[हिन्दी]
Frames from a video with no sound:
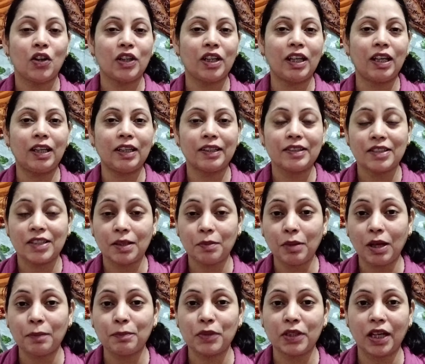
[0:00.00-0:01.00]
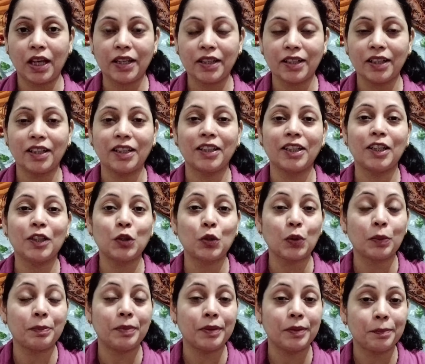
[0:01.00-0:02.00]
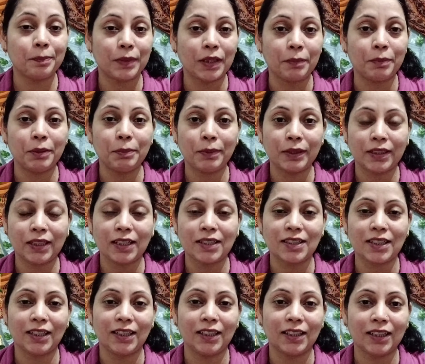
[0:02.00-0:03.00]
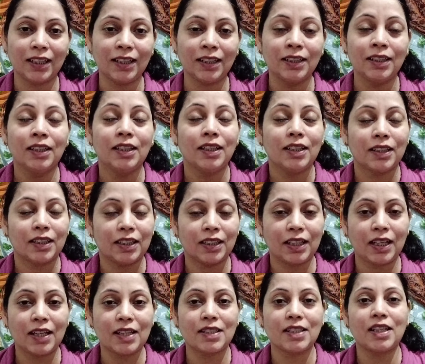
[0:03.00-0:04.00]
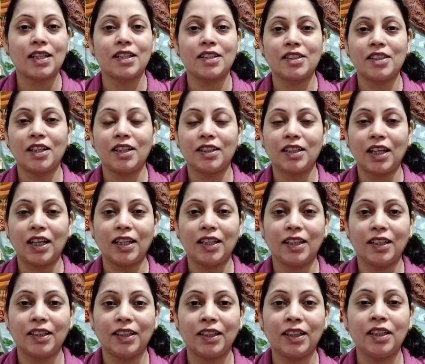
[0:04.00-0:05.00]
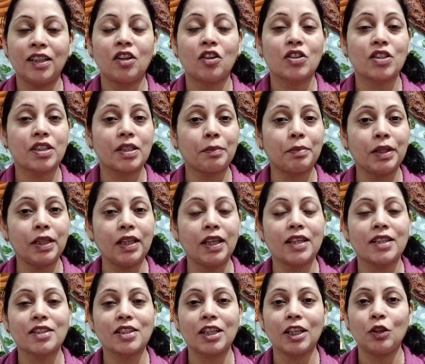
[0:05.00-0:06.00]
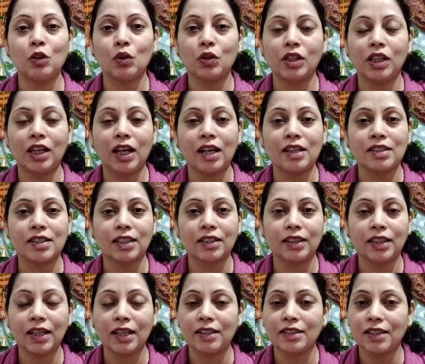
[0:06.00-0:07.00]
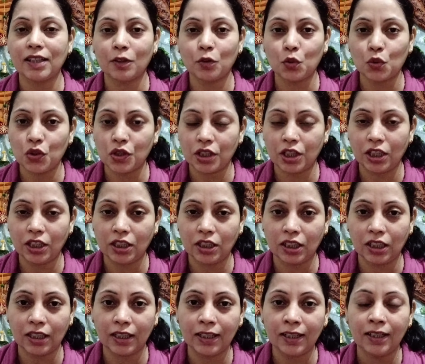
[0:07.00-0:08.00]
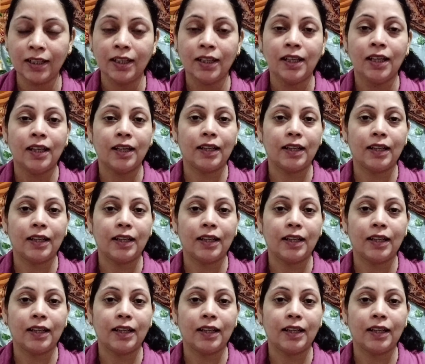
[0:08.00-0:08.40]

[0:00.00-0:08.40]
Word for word: और हाँ जब आप ट्राई करेंगे तो भी तभी पता चलेगा कि कैसा रिजल्ट आया है और सभी एज के लोग लगा सकते ऐसा कुछ नहीं है